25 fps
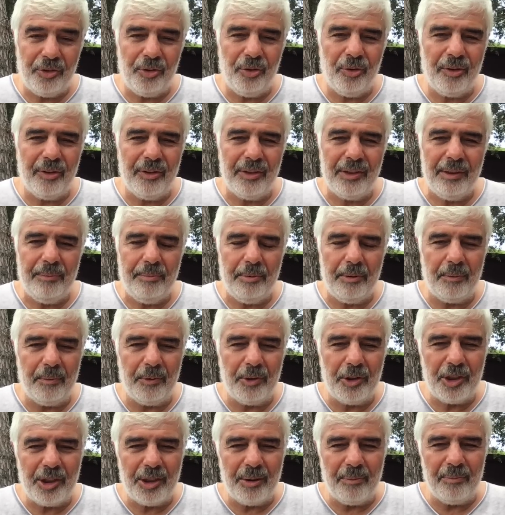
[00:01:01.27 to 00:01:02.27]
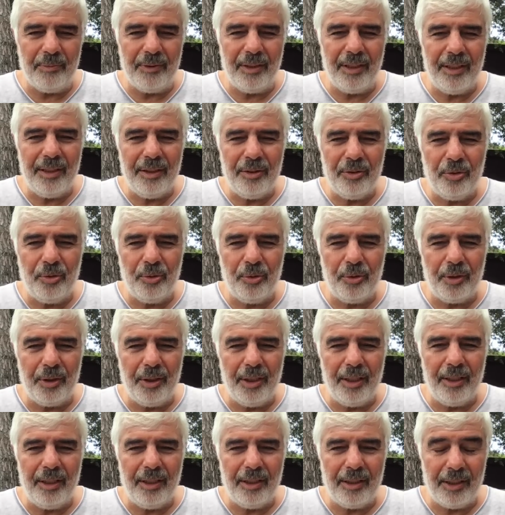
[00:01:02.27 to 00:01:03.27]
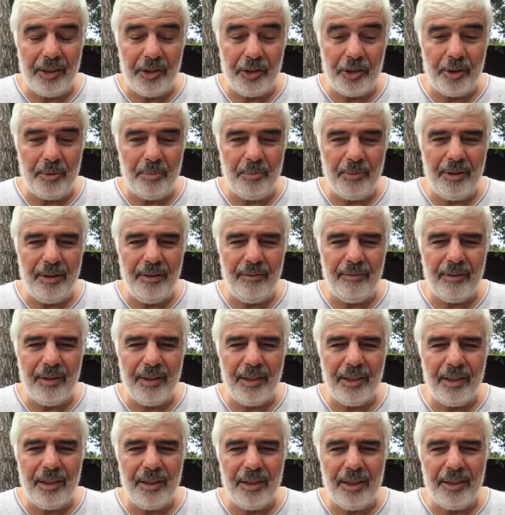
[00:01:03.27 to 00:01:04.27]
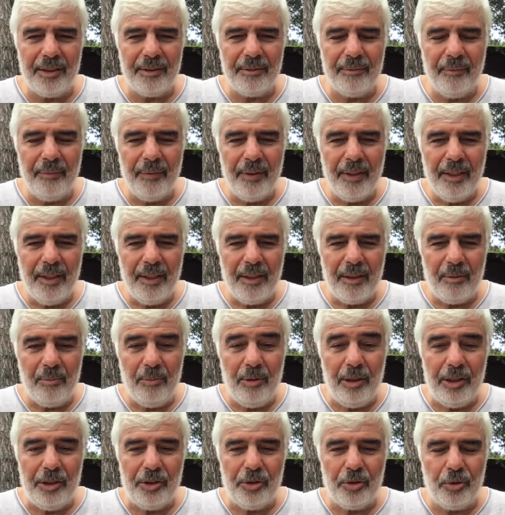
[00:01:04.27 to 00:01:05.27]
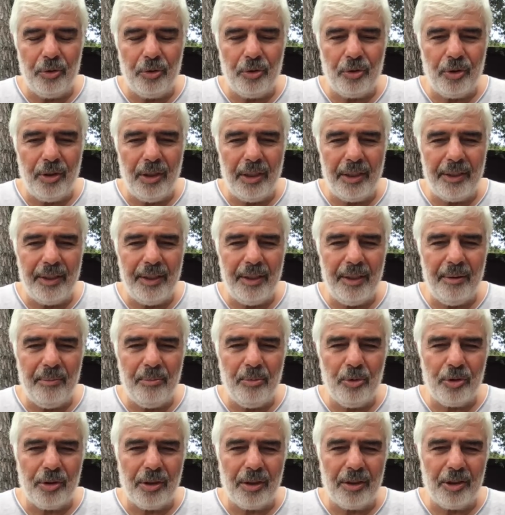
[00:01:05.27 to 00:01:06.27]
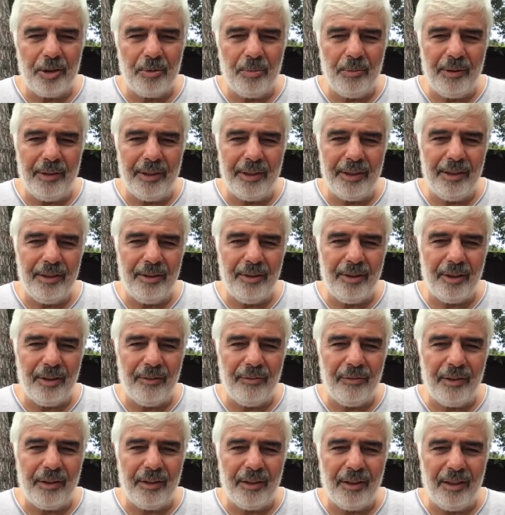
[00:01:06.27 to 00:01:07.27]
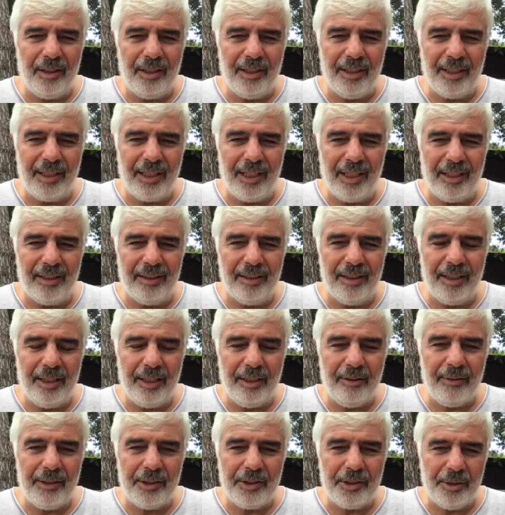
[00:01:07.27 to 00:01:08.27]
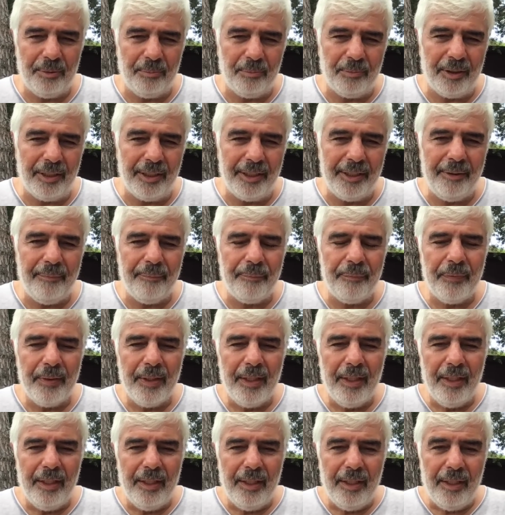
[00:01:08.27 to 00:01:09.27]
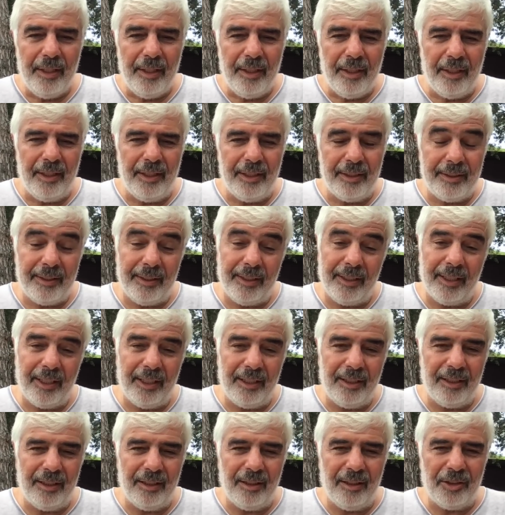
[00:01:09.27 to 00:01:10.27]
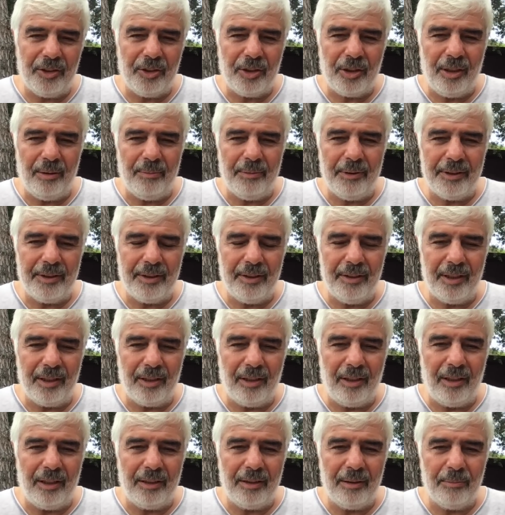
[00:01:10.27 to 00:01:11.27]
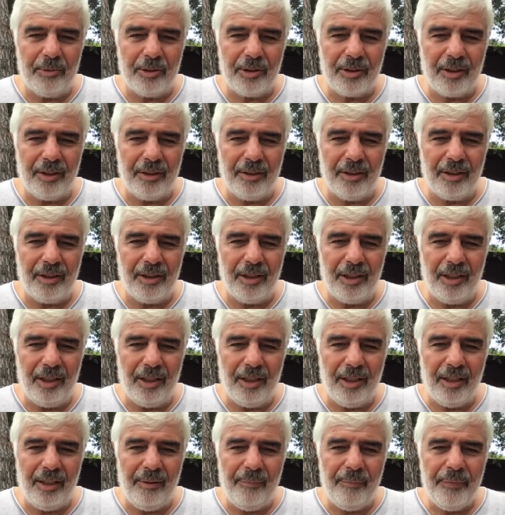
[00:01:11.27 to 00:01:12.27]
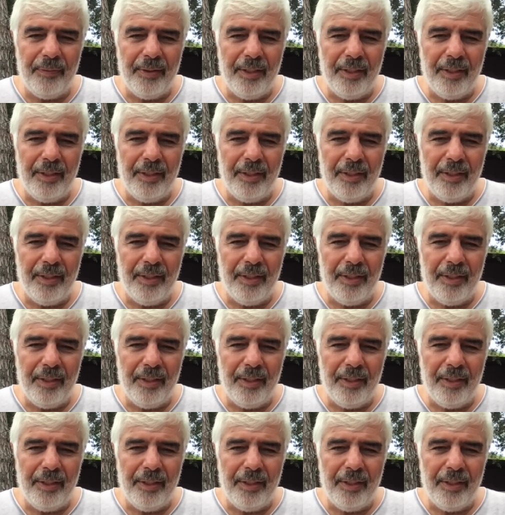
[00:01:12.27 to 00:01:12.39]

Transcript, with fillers: çok hızlı bir biçimde Suriye rejimi ve İran milis güçleri bu çatışmaların tarafları haline geldiler ve şimdi e, SDG'nin açıklamasından anladığımız kadarıyla